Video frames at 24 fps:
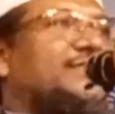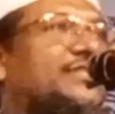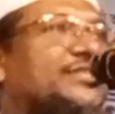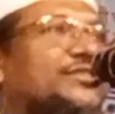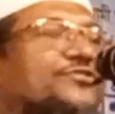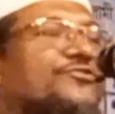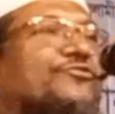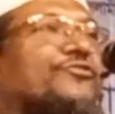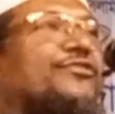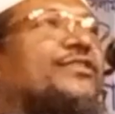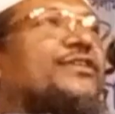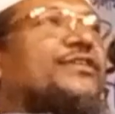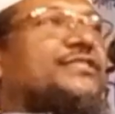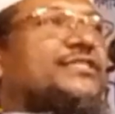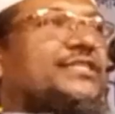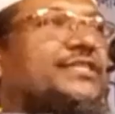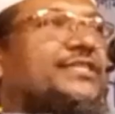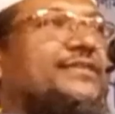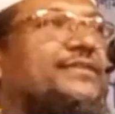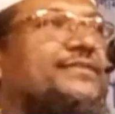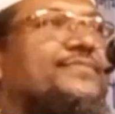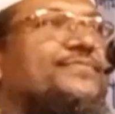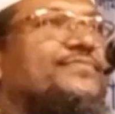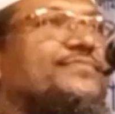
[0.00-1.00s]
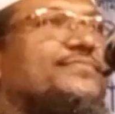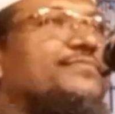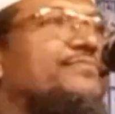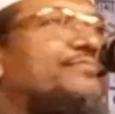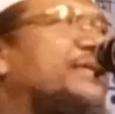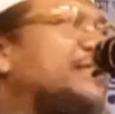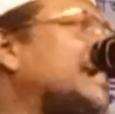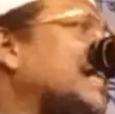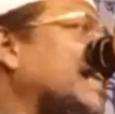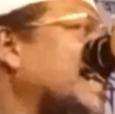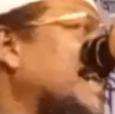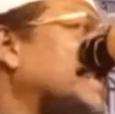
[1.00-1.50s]
শেষ করে দিচ্ছি
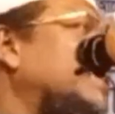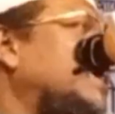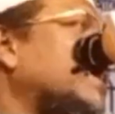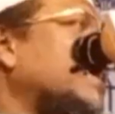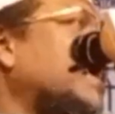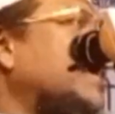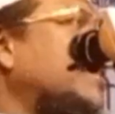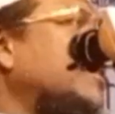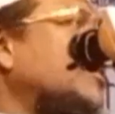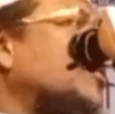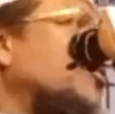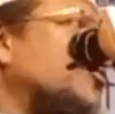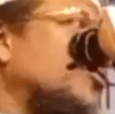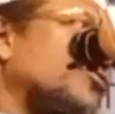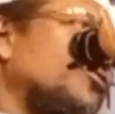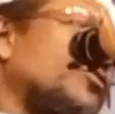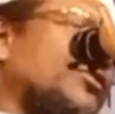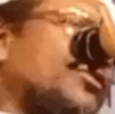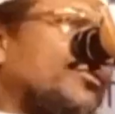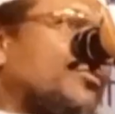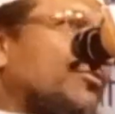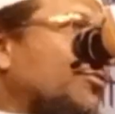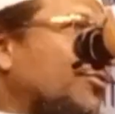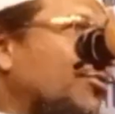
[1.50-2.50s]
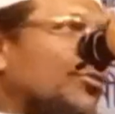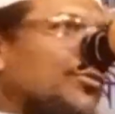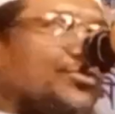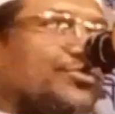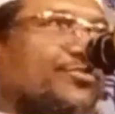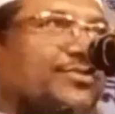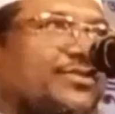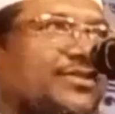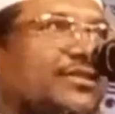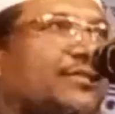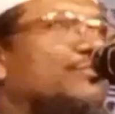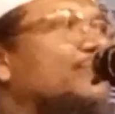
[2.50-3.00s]
ভিতা কাটতে কাটতে শুরু করে দেবো কোনো
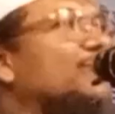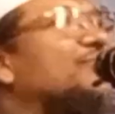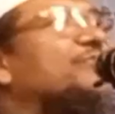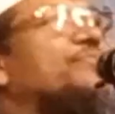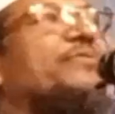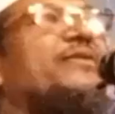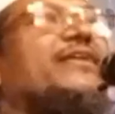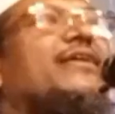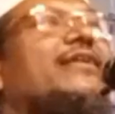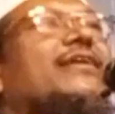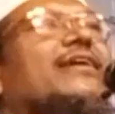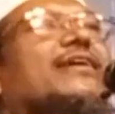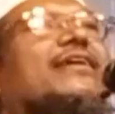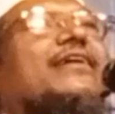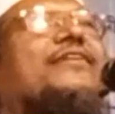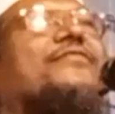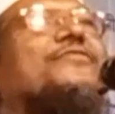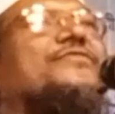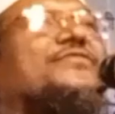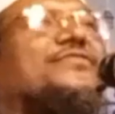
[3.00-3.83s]
অসুবিধা নেই বসবেনই না কি